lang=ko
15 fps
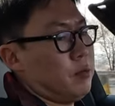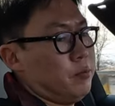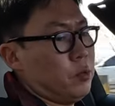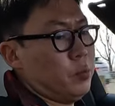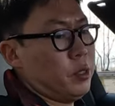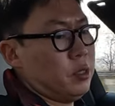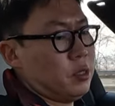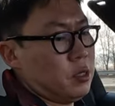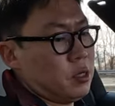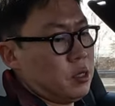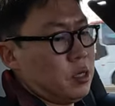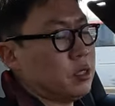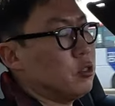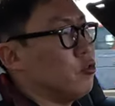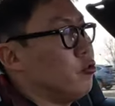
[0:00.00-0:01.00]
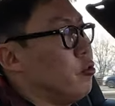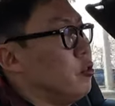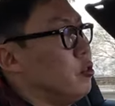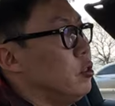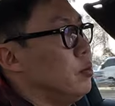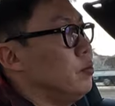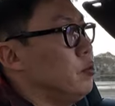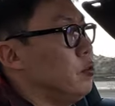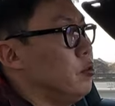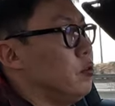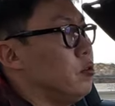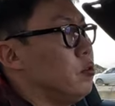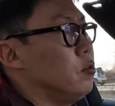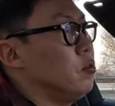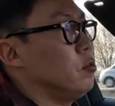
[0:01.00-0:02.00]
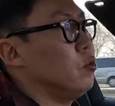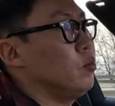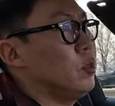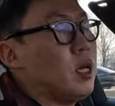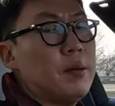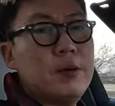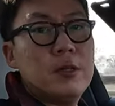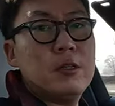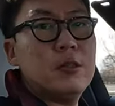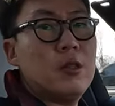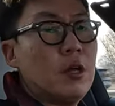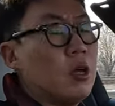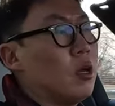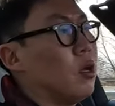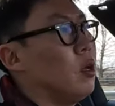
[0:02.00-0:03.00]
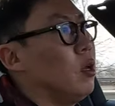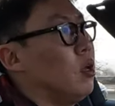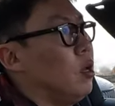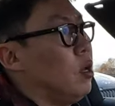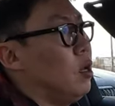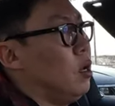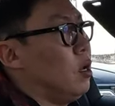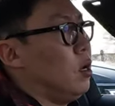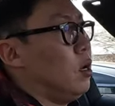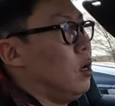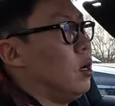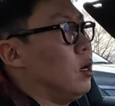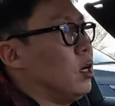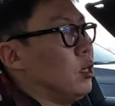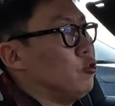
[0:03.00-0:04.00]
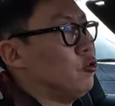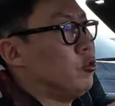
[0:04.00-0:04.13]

사매틱 익스클루시브 좀 타봤는데, 아까